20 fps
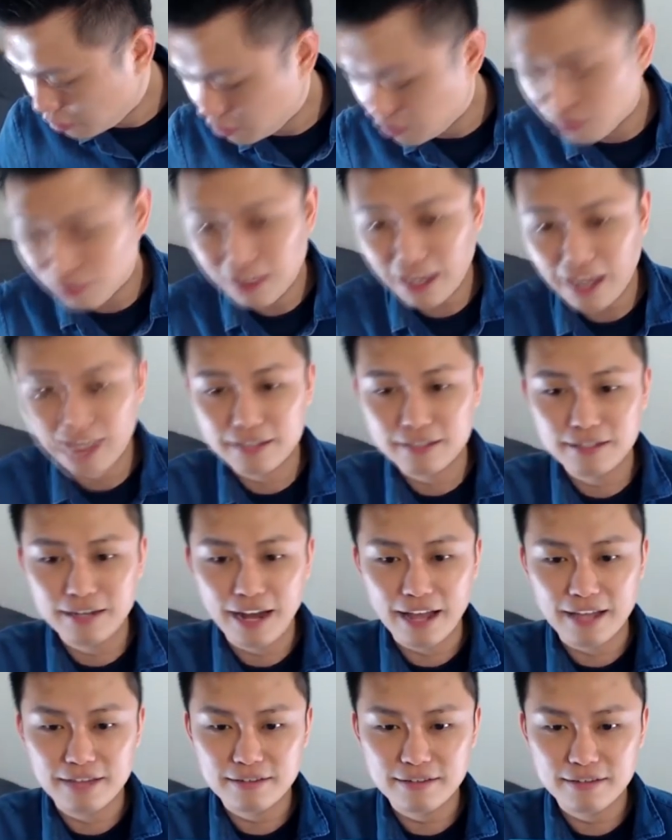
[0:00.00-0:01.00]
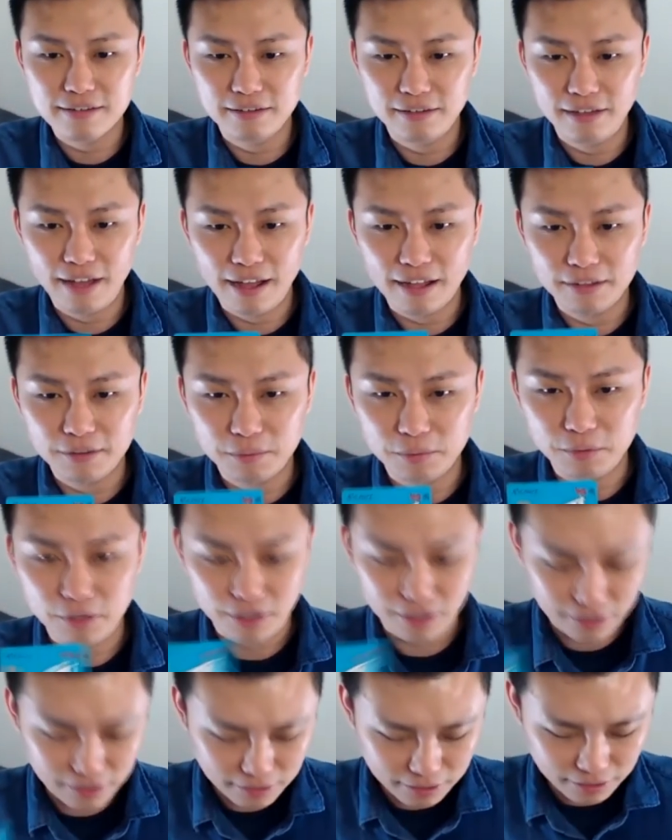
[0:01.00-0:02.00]
绿狗卡也是蓝色的，对不
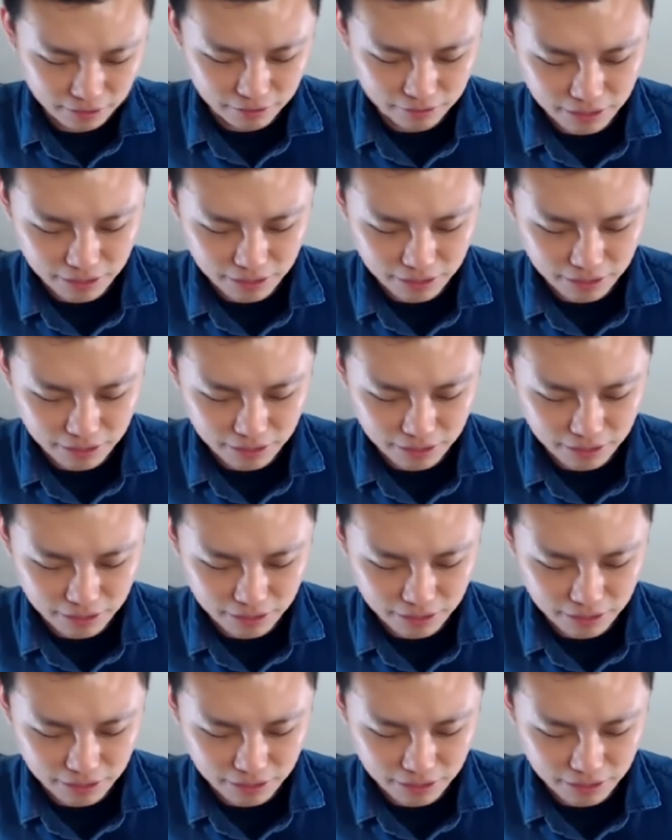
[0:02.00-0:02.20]
对？